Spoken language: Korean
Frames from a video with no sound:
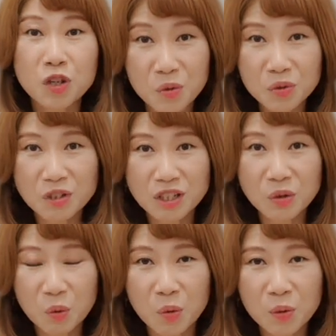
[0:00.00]
경우도
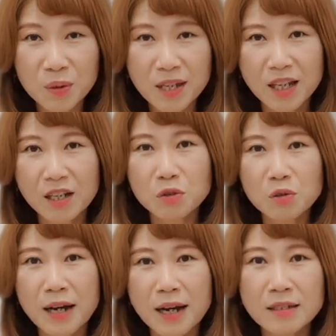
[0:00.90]
있고,
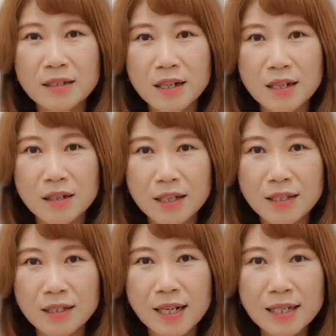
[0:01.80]
좀 아이들의
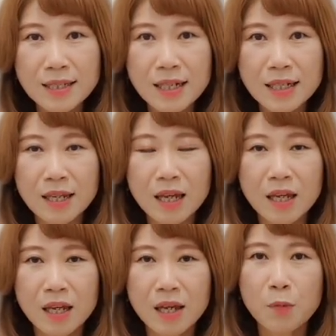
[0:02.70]
이렇게 살짝 이렇게
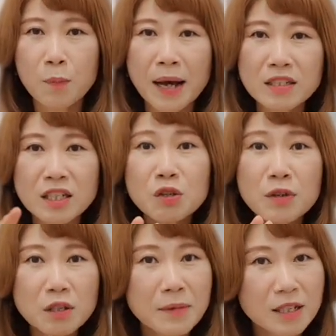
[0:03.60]
뭐 만지기
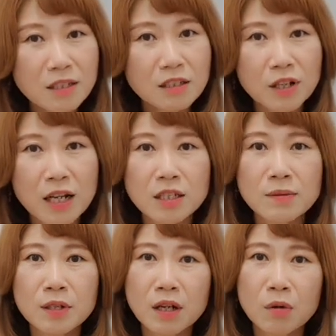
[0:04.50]
위해서 만지는 건
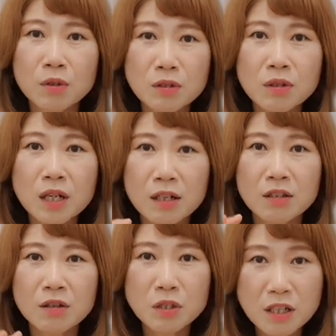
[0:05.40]
아니지만 이렇게 어쩌다
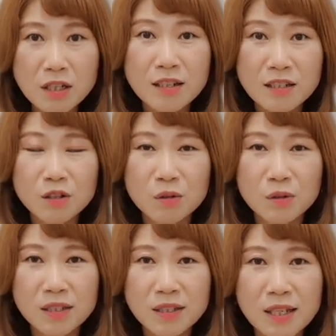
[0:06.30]
이렇게 터치를 하는
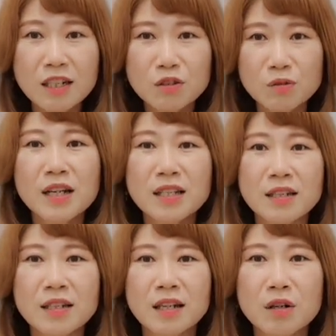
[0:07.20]
경우가 생길 수가
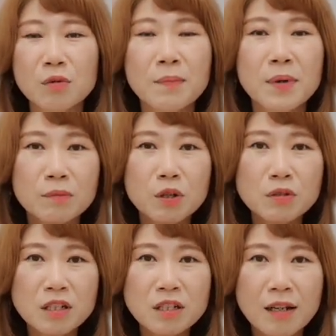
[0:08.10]
있잖아요. 웬만하면
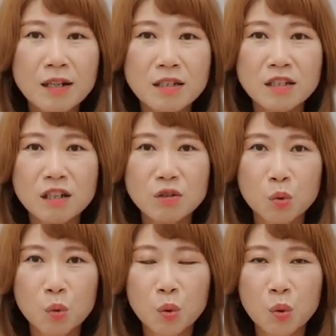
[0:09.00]
터치를 안 하시는 게
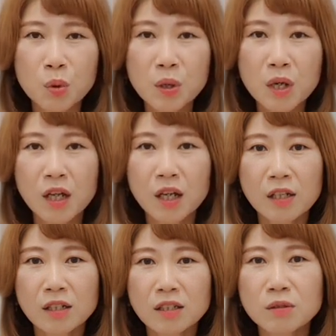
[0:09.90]
좋고,
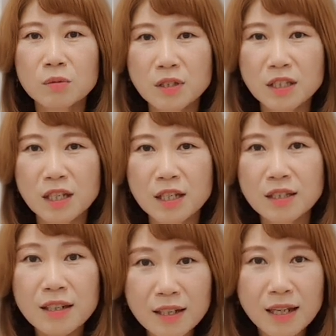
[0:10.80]
그리고 이제
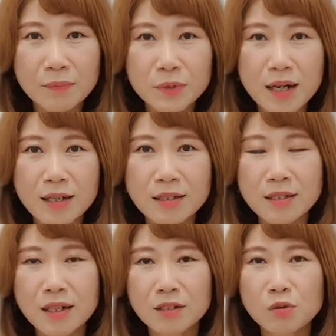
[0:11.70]
특히
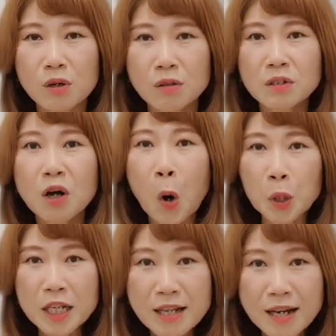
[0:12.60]
남자아이들 같은 경우는
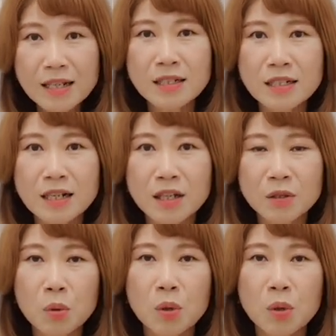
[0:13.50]

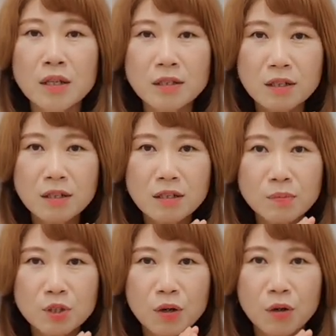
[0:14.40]
어린아이들이라도
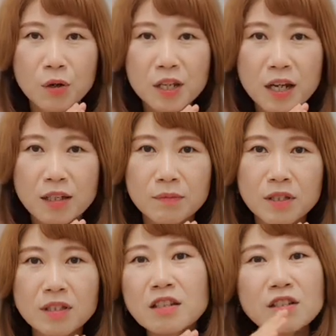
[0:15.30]
스킨십 절대 안
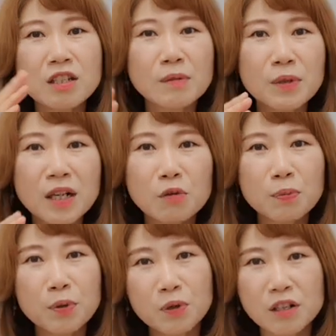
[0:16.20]
됩니다.
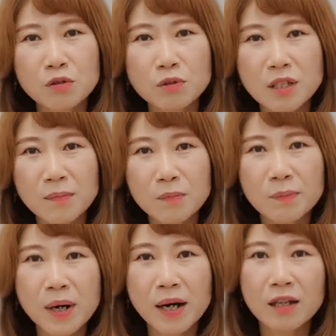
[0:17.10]
스킨십이라고 표현하기도 참
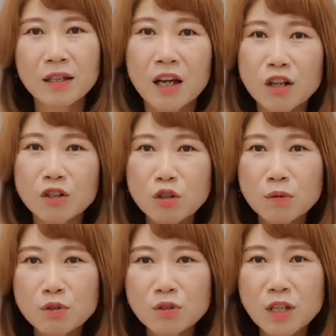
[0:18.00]
민망한,
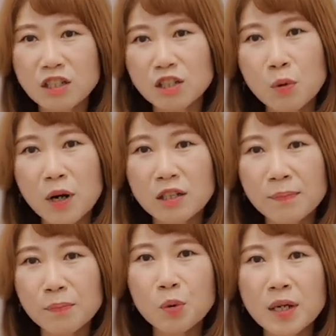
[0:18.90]
수업 중에 지도할
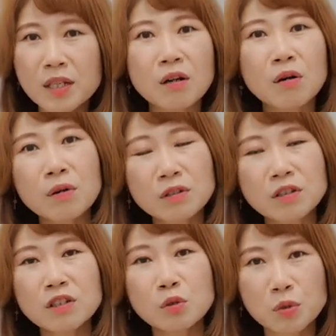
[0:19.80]
때 필요한 이런
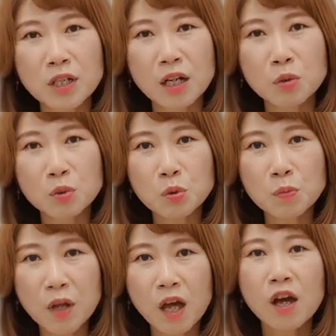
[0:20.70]
것들조차도
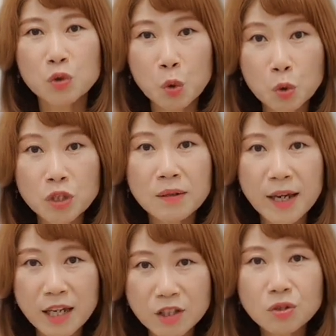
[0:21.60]
좀
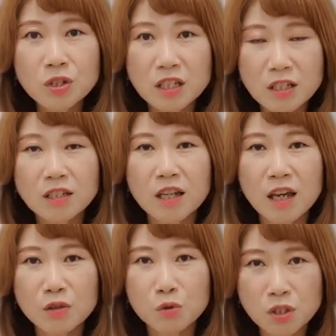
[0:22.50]
조심해 주시는
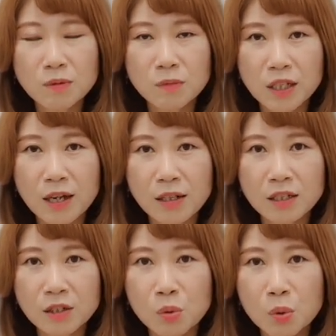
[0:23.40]
게 좋습니다.
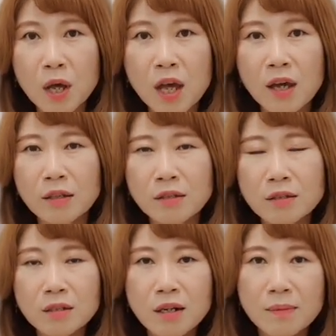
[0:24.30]
그리고
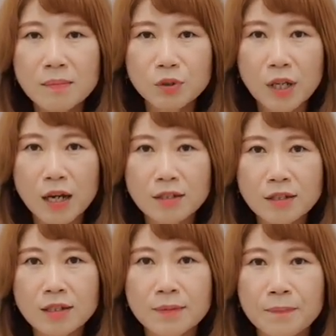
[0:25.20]
이슬람
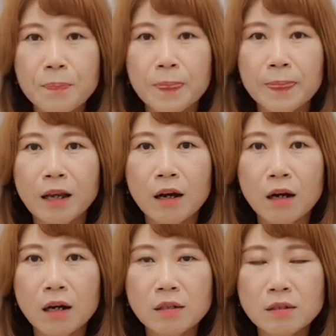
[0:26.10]
문화는
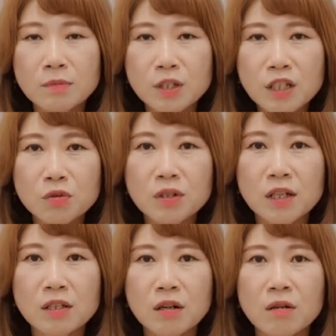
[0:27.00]
어, 음식
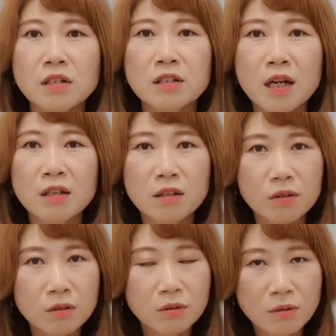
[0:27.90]
중에서 일단
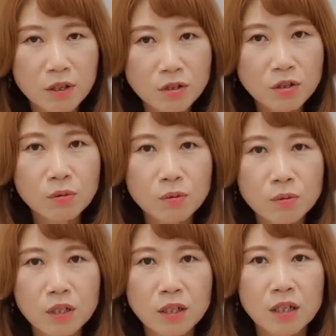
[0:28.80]

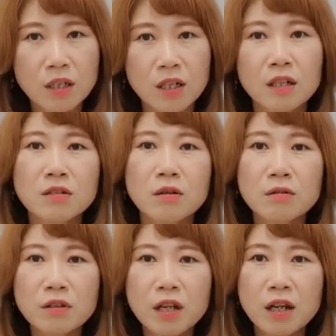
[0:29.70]
돼지고기
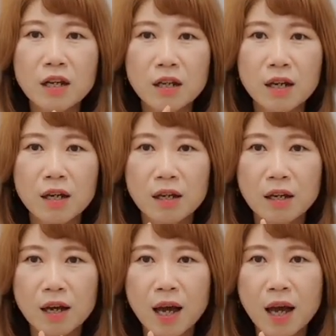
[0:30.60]
절대
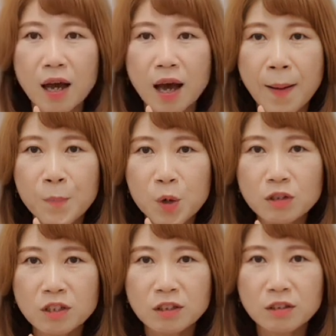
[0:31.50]
안
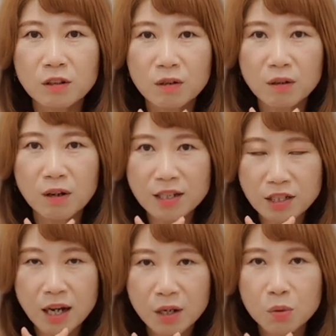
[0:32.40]
먹는 거
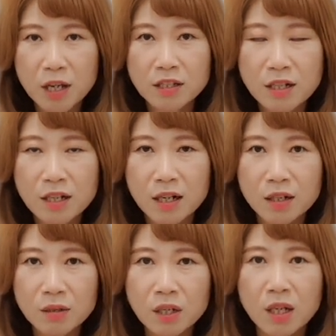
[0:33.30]
아시, 알고
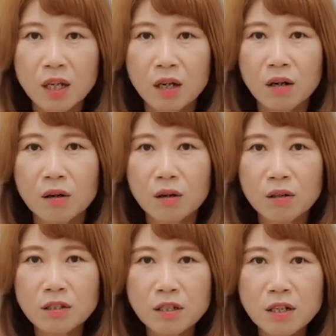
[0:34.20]
계신가요? 어,
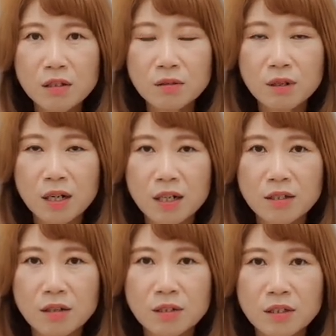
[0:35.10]
이슬람
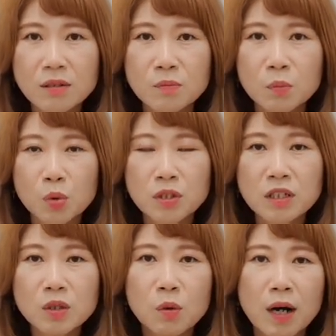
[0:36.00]
국가에서는
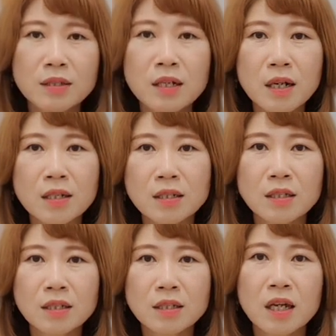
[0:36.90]
모든
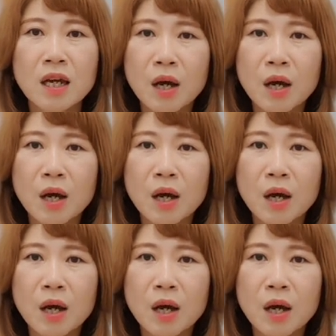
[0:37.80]
과자라든지